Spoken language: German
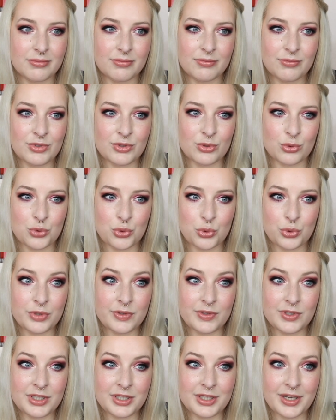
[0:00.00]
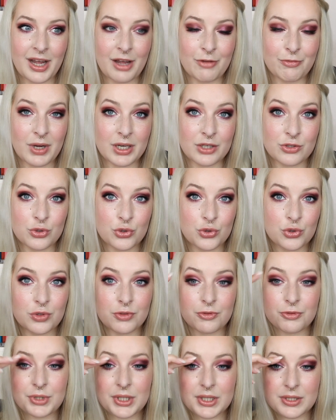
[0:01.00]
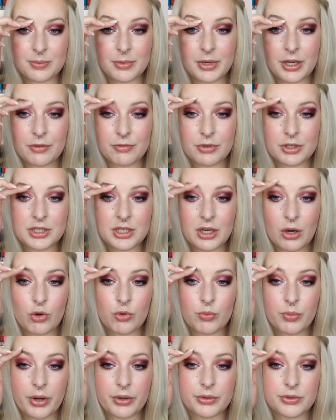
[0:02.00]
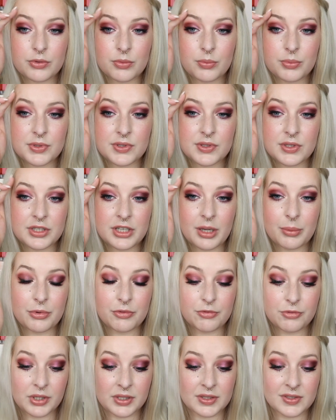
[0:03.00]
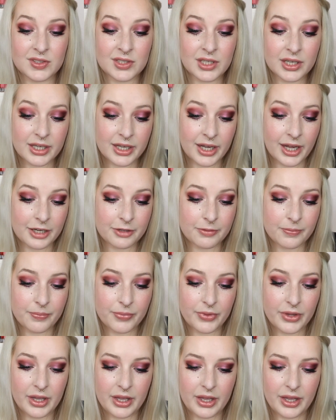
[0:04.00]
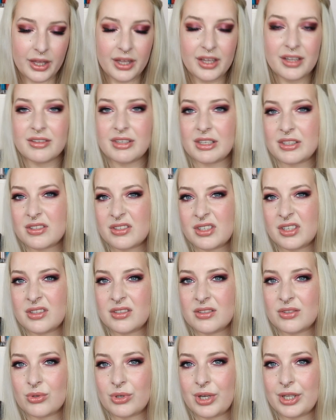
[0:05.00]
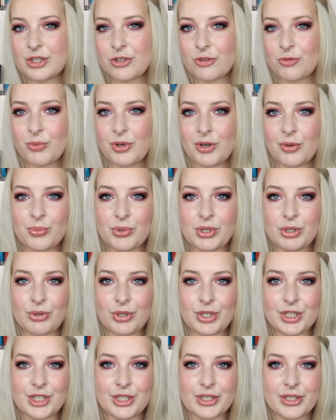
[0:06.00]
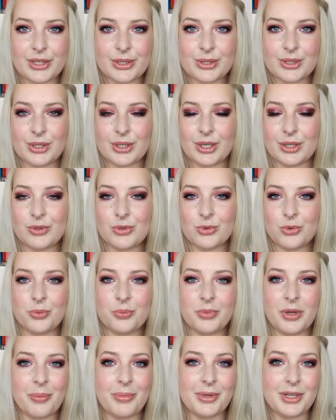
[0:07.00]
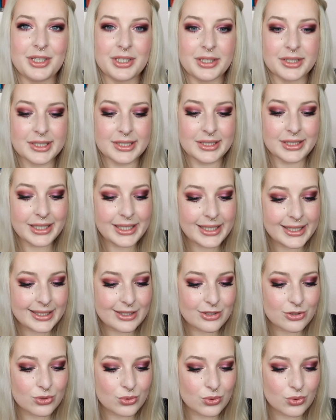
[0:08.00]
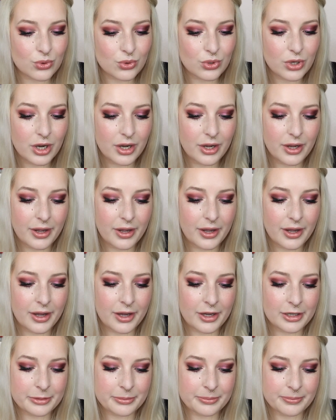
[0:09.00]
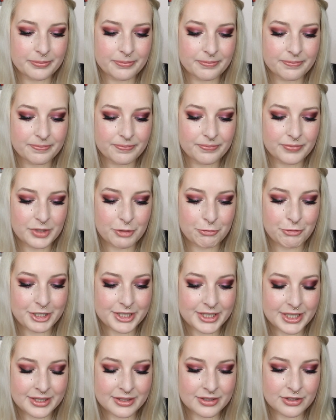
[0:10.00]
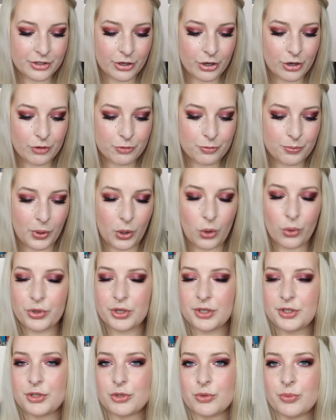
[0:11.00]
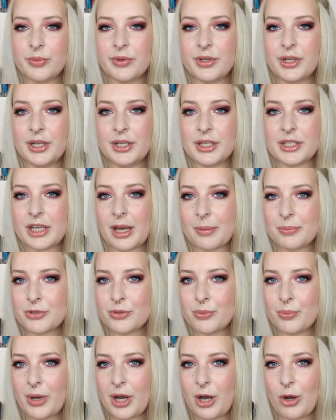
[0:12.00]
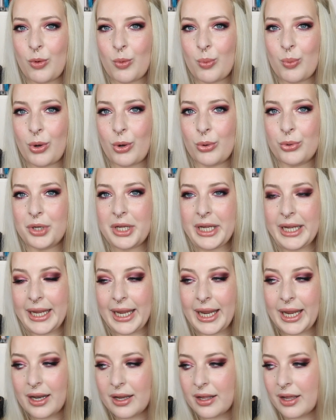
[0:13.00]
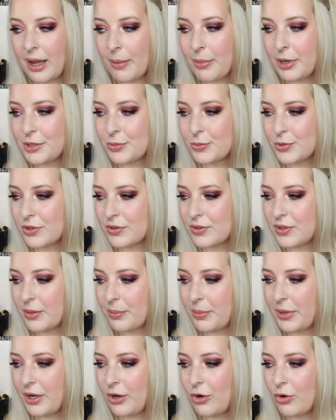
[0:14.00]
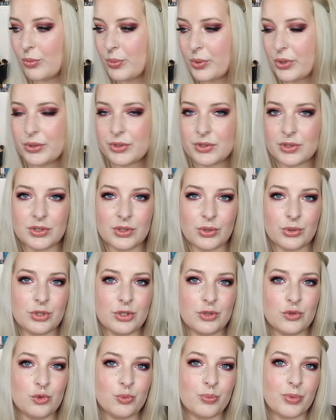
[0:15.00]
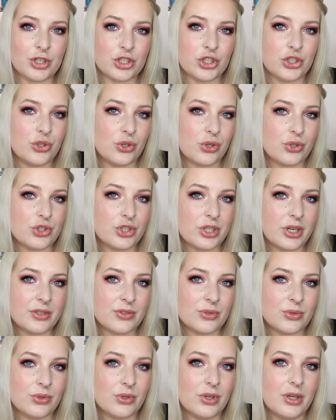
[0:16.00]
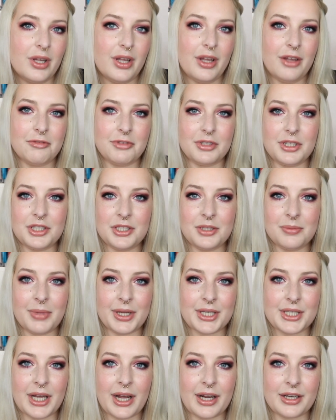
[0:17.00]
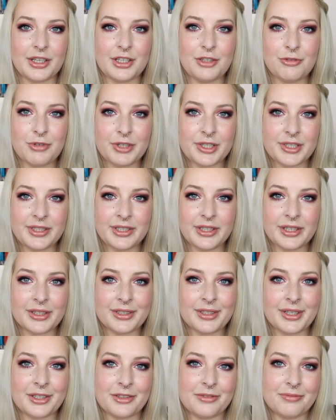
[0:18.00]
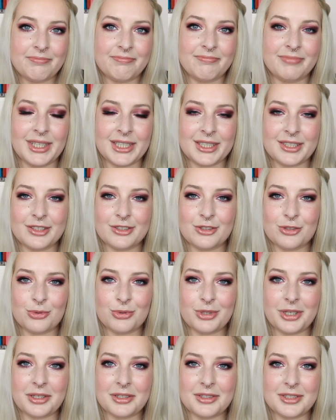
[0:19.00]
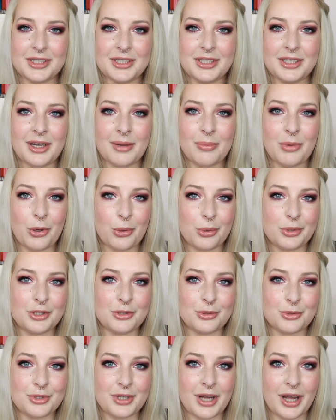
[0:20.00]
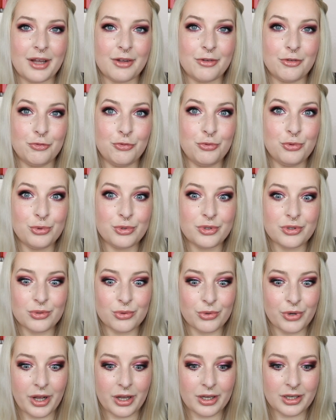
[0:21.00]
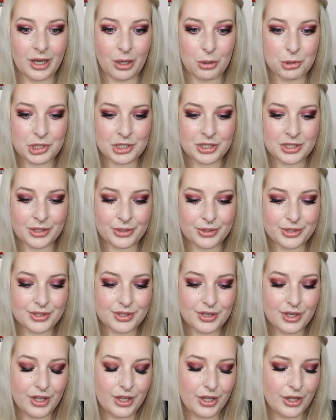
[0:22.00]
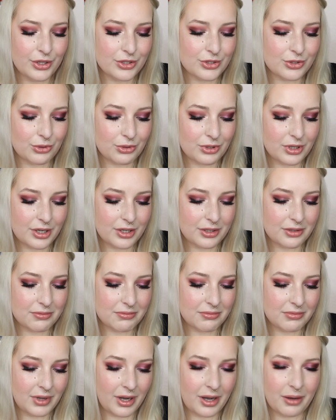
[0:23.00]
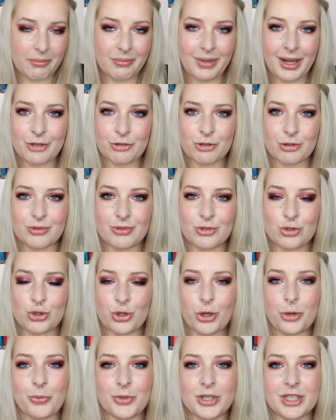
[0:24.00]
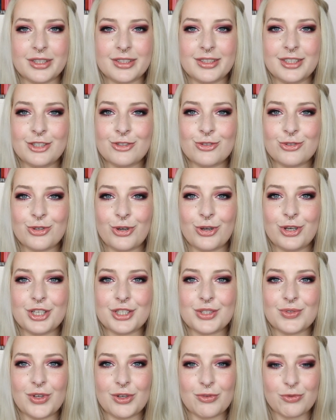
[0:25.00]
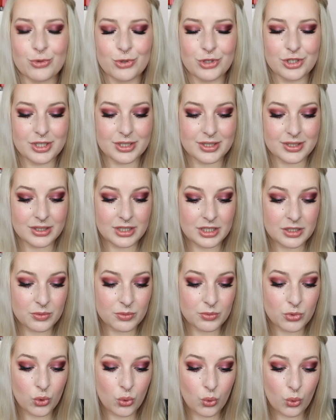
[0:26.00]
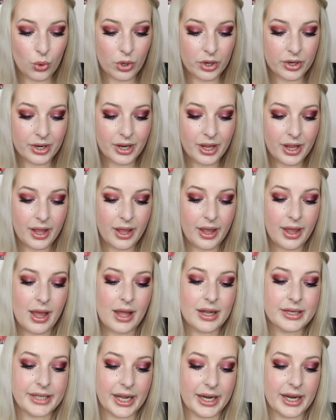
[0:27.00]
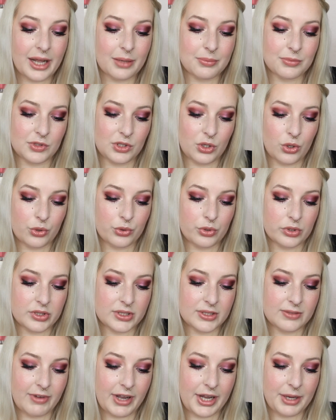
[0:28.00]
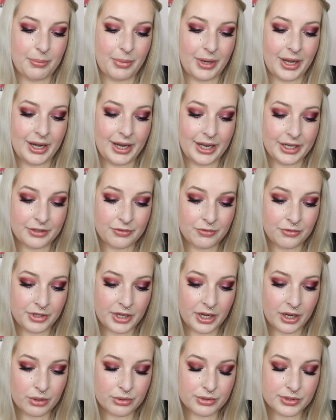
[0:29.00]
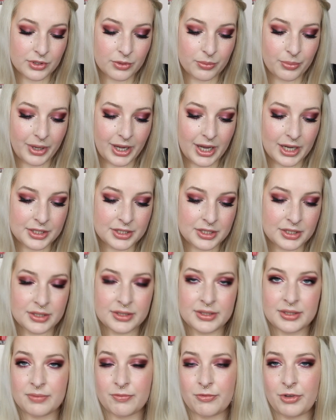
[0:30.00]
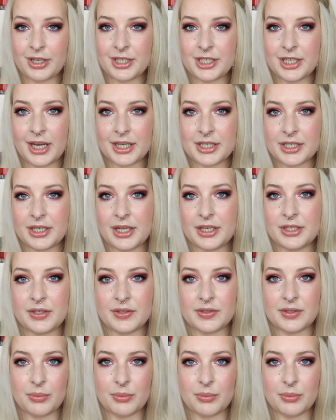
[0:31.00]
wie so ein durchsichtiger Wachsstift, dass man einfach die Augenbrauen so ein bisschen damit fixieren kann das ist jetzt nicht so ganz auf meiner Prioritätenliste ganz oben. Da bin ich jetzt nicht so ähm, versessen drauf. Brauche ich nicht unbedingt. Ich habe so ein paar Augenbrauen-Gele, aber ich muss auch sagen, meine Augenbrauen sind auch nicht super störrisch. Also wenn ich die mal Tag nicht fixiere, dann ist es so. Dann sehen die aber auch nicht total wüst oder krautig aus, sondern ja, also das stört mich jetzt nicht so doll. Deswegen würde ich das nicht holen. Dann haben sie auch noch zwei Paletten wieder rausgebracht. Fenty hatte ja diese